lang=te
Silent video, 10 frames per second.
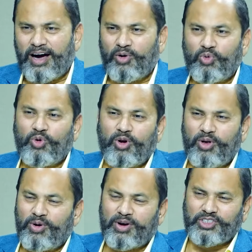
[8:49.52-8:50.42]
ఆ
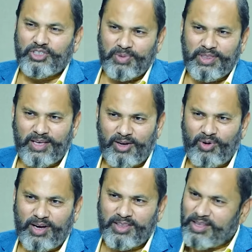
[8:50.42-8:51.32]
ఊర్లో ఒక
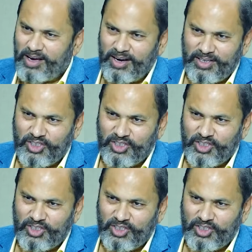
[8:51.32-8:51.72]
జమీందారు ఆయన దగ్గర